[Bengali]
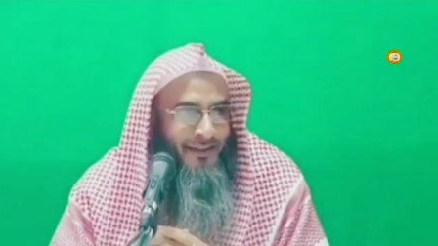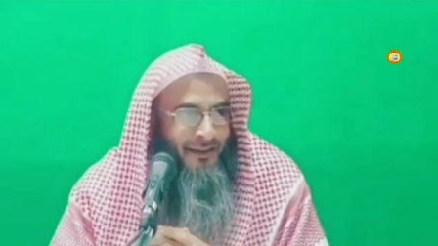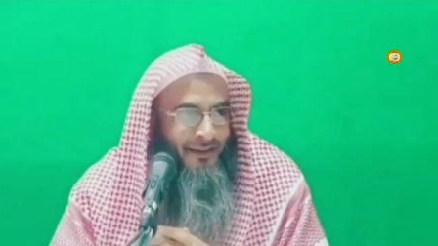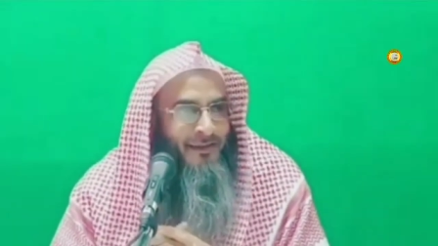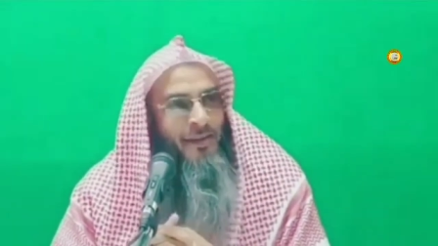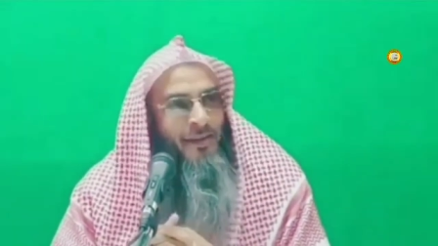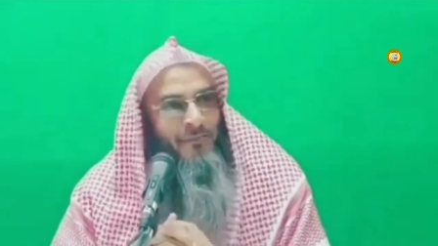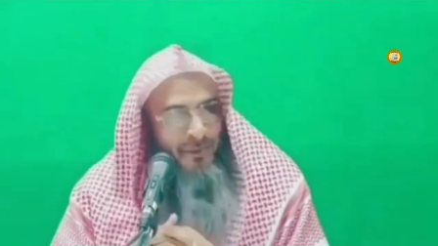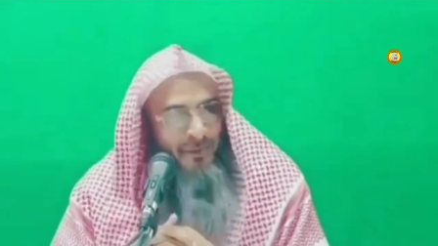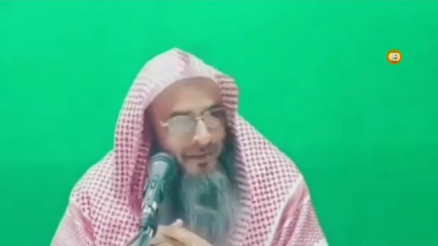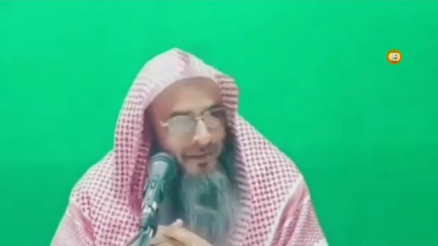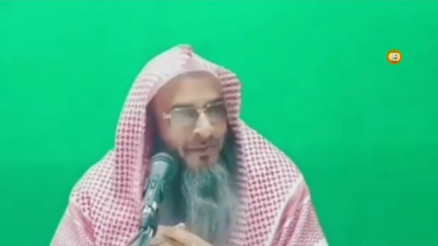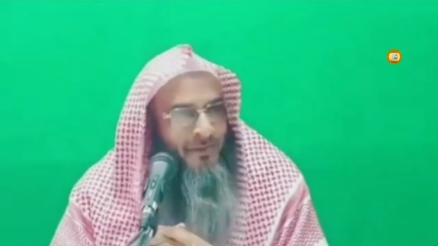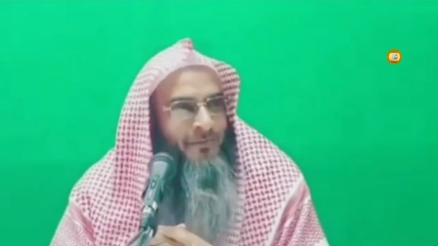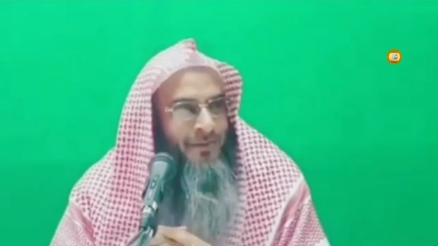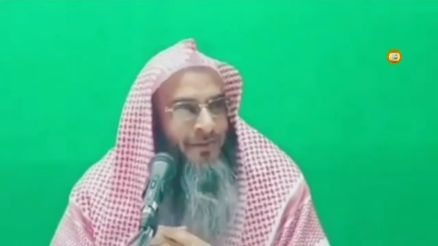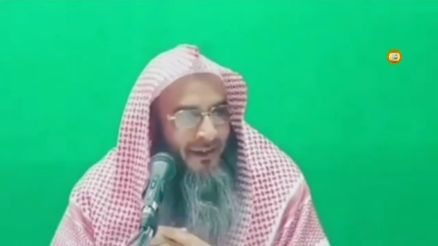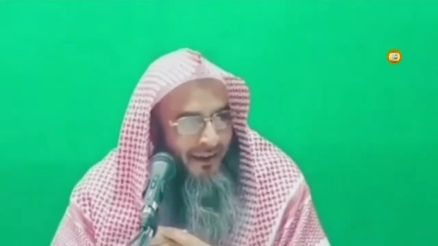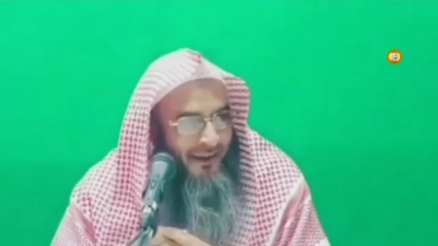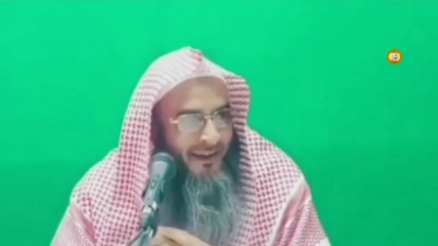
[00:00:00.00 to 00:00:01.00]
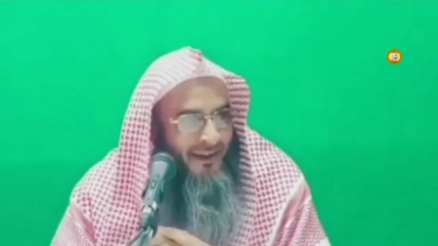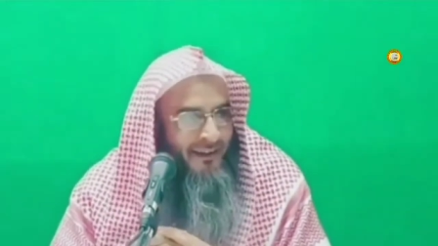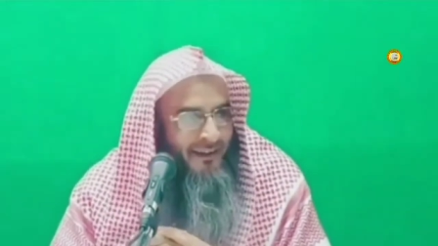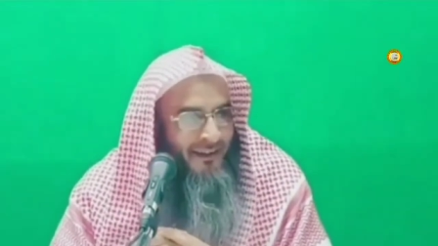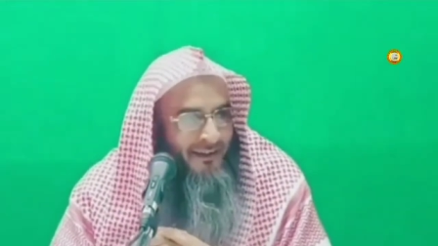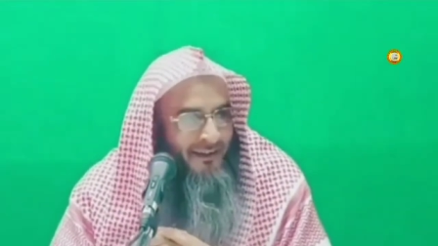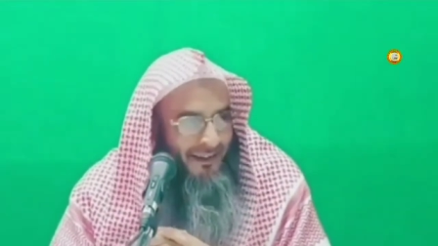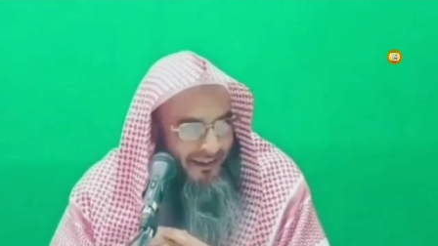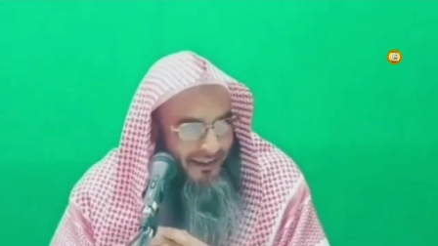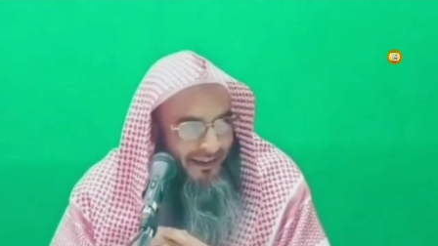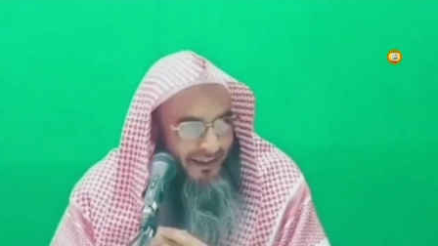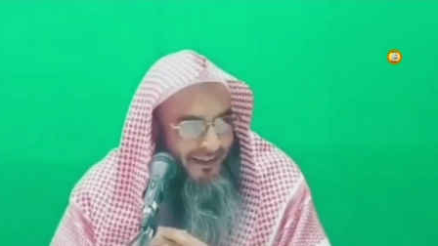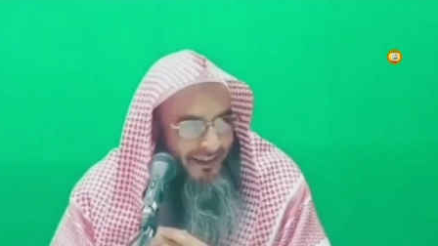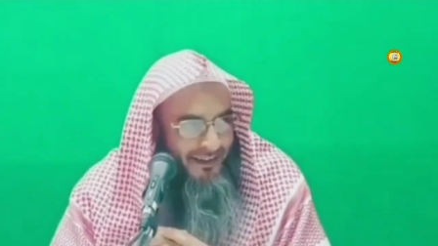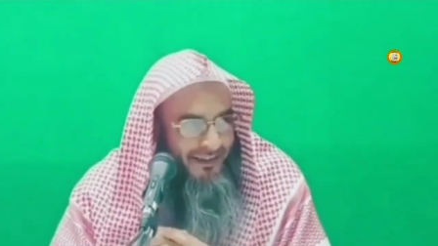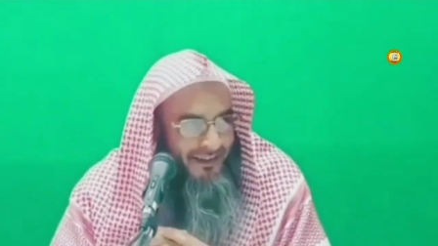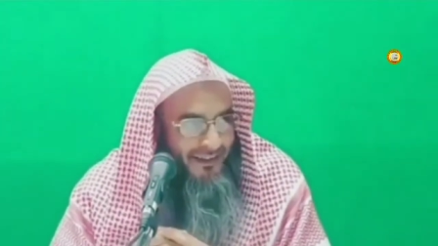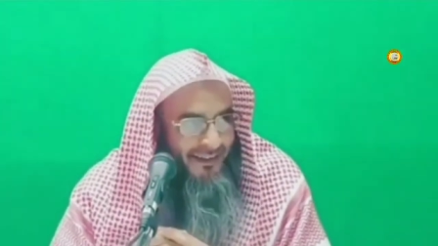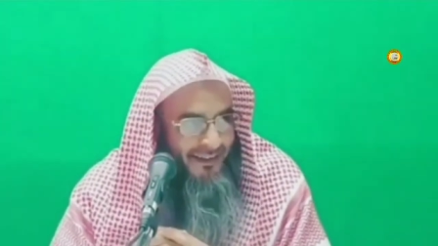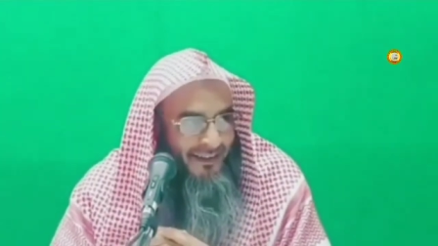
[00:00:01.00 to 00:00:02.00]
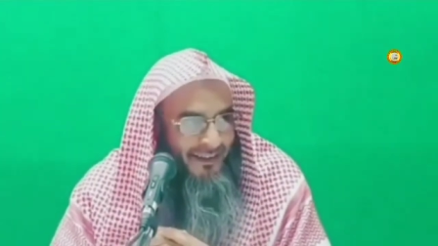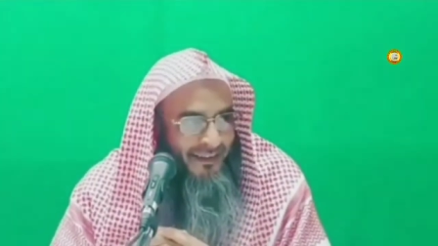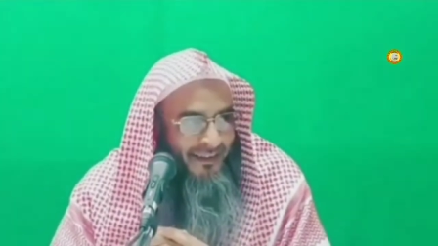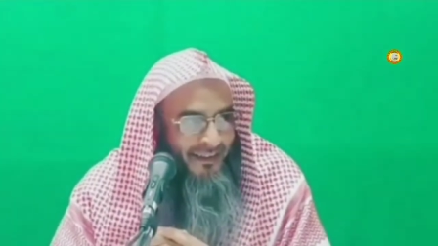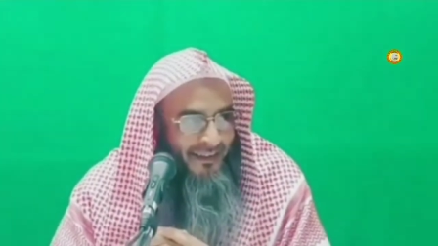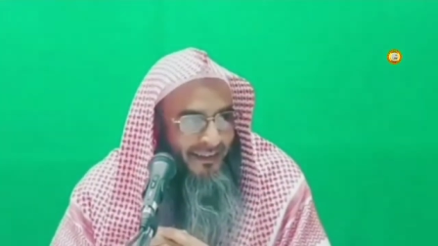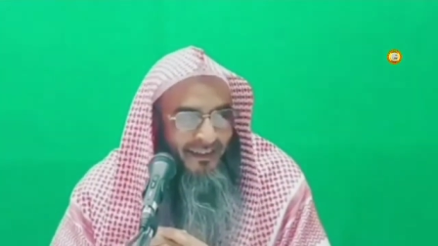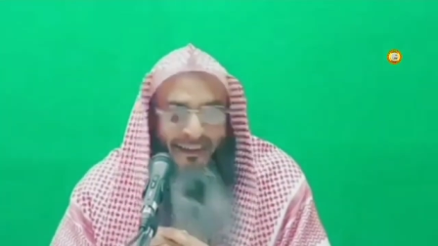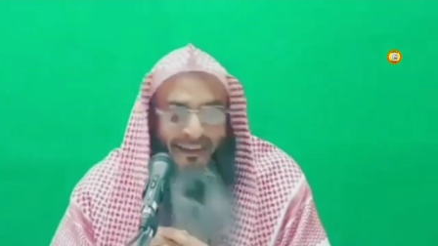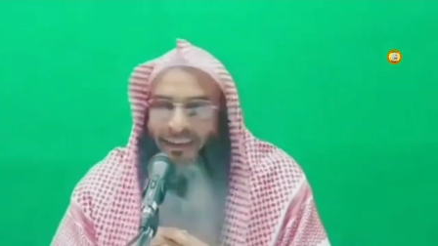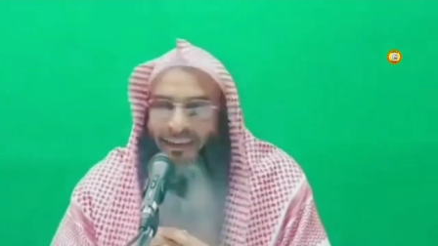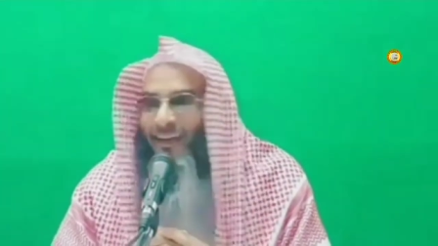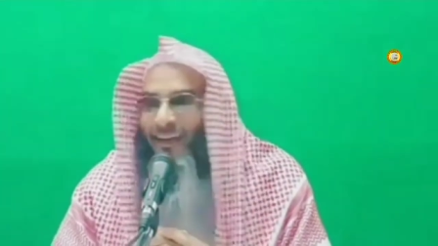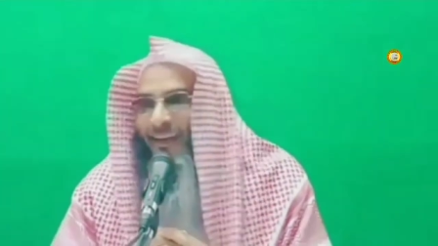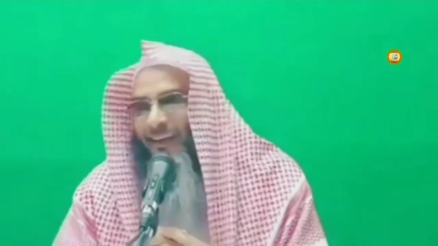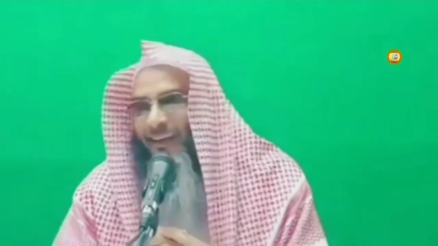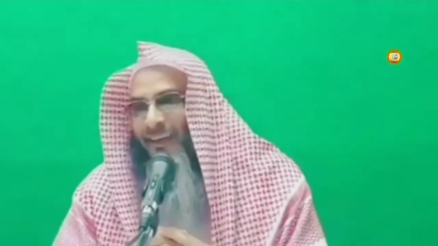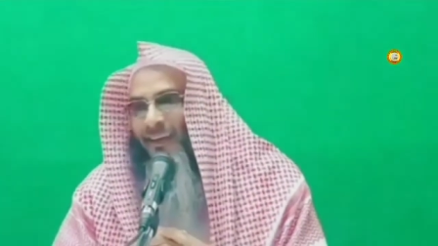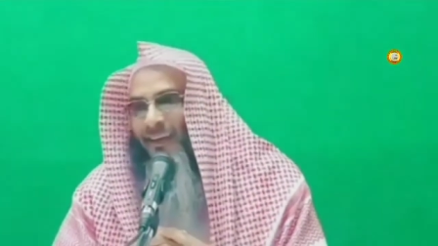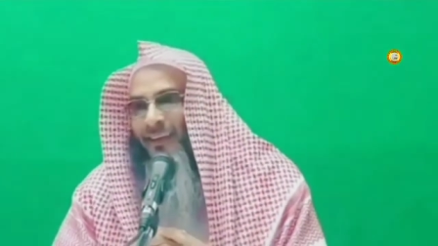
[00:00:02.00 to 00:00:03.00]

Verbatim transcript: কারণ সাপেরও তো পূজা হয় তাই না না না